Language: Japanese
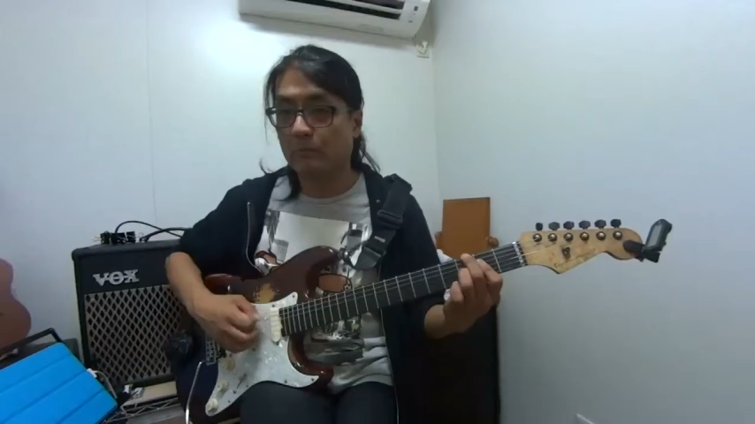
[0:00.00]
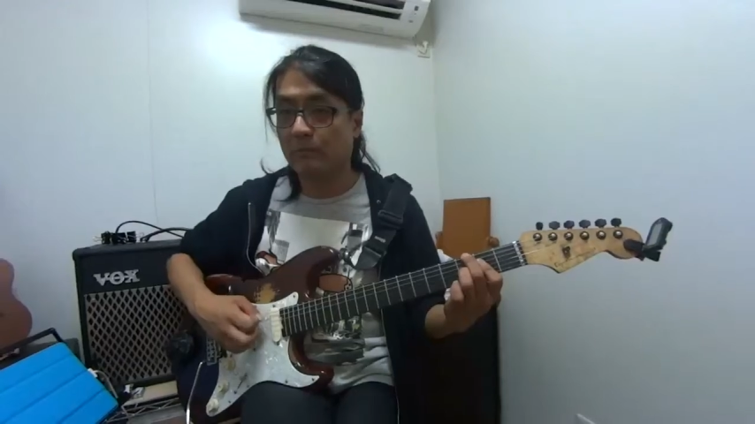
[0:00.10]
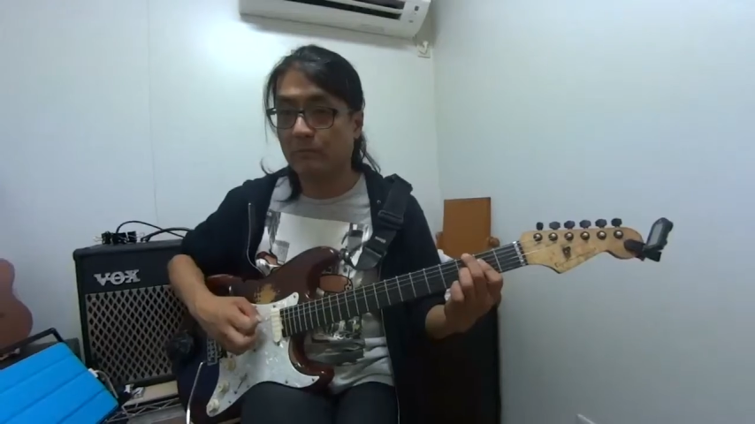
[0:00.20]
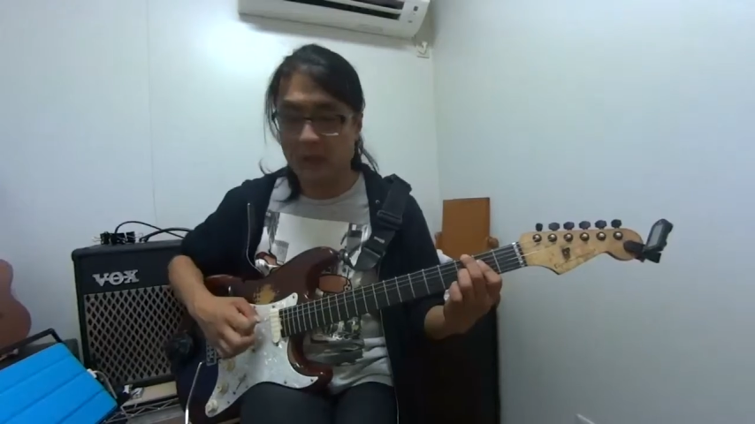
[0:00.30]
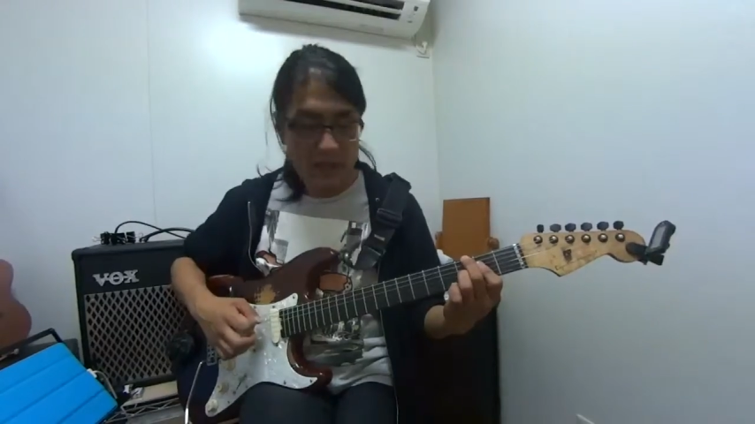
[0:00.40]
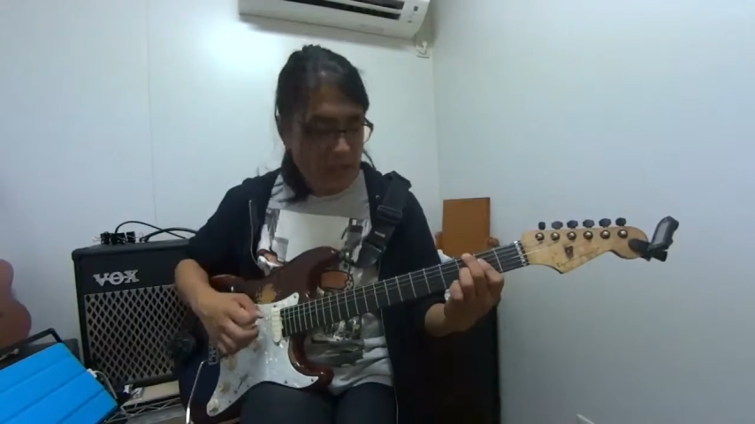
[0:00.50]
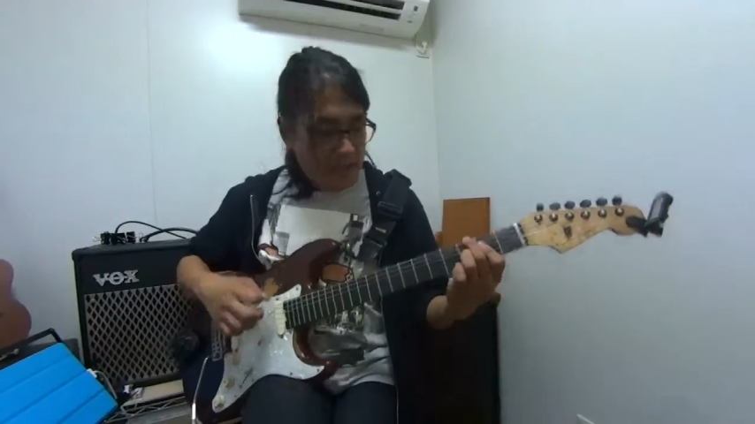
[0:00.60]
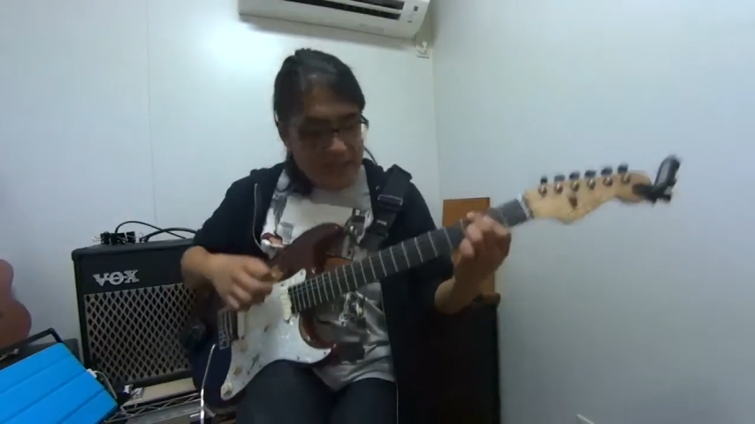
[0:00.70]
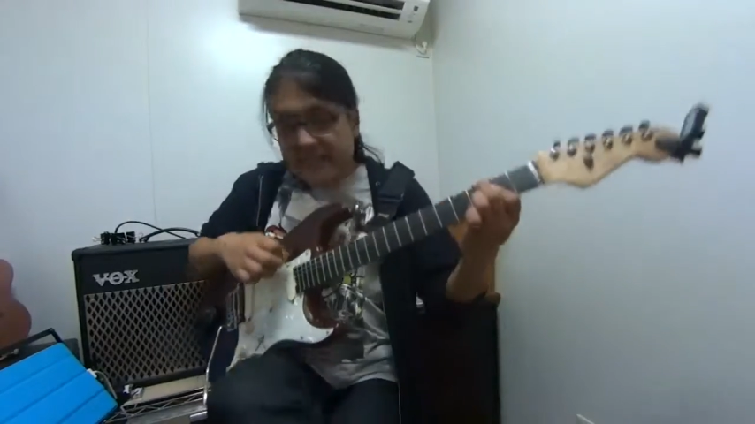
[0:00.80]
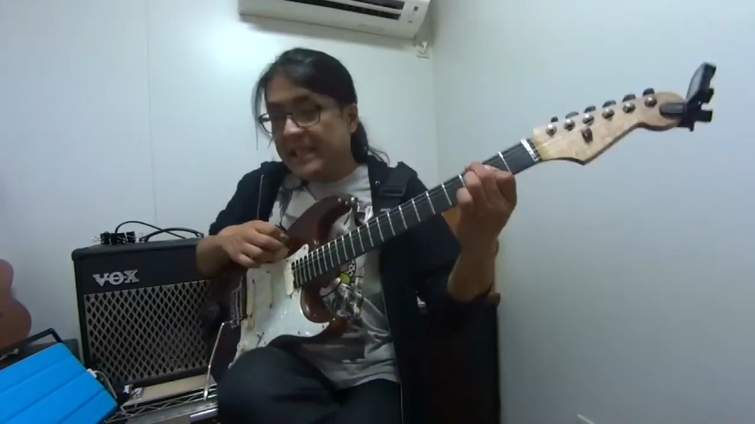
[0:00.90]
で、
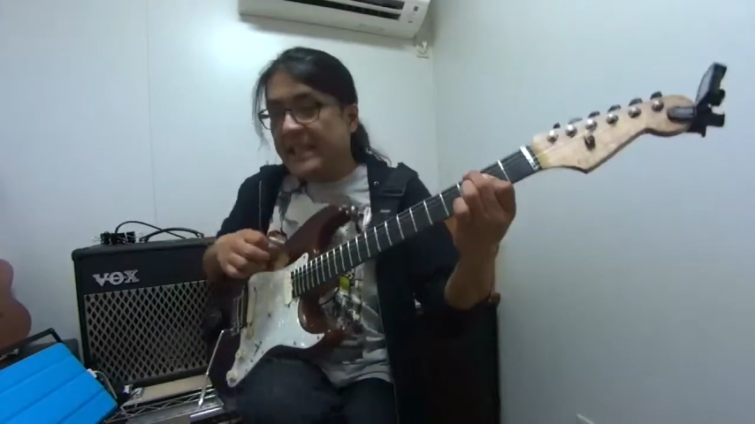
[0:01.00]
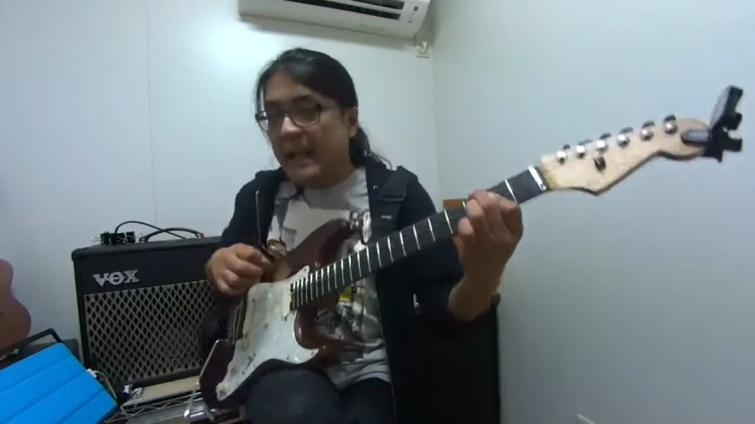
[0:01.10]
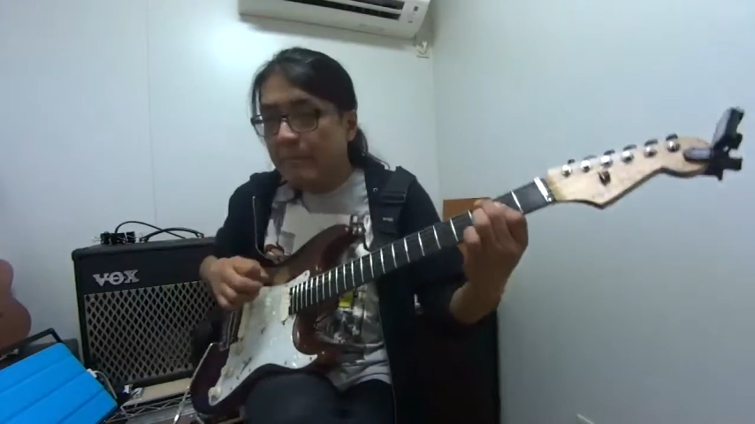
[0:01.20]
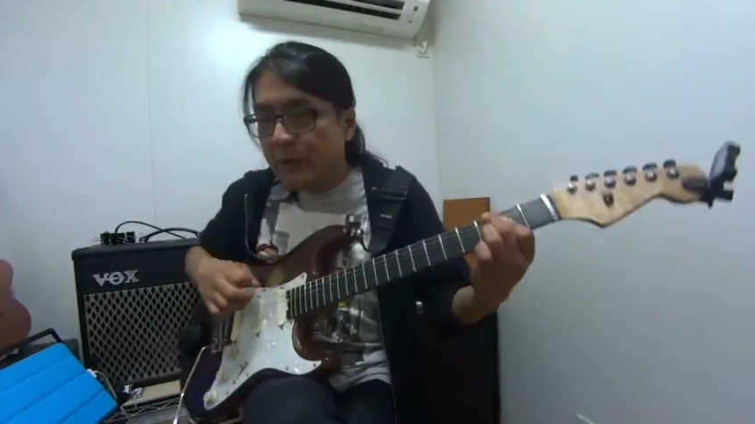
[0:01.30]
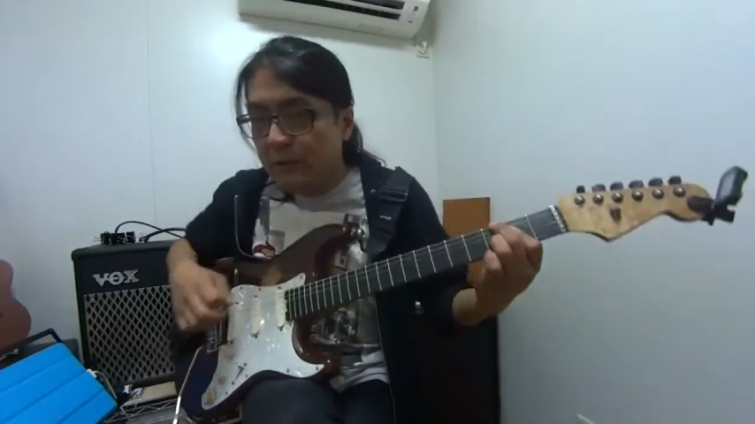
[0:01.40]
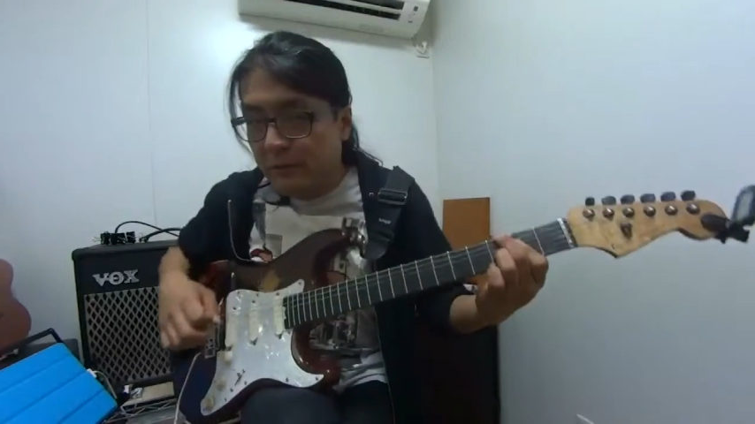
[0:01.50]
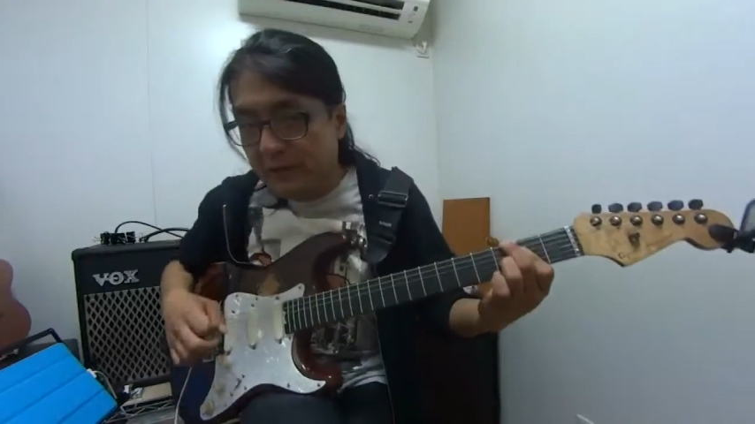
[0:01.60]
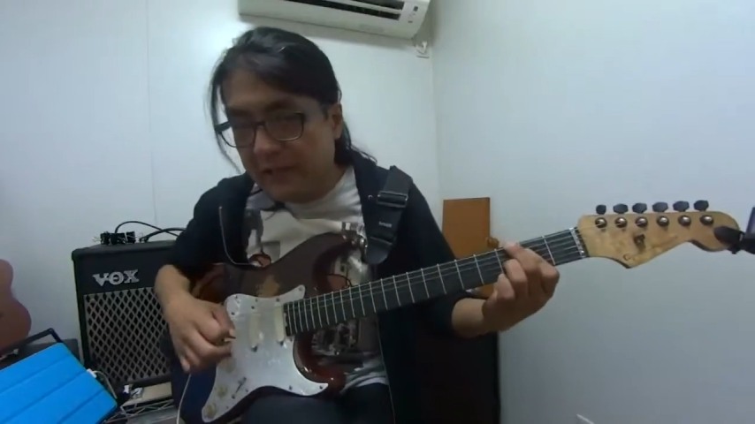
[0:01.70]
1弦ミュート